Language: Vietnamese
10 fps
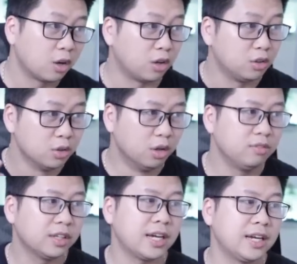Còn
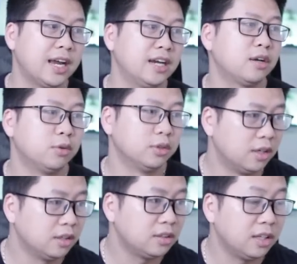đối với cách đánh này của
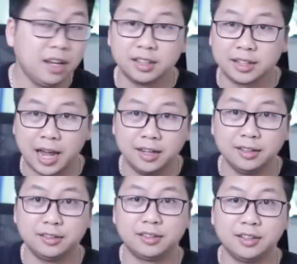tớ thì hiện tại
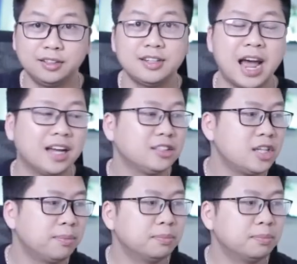tớ đã chấp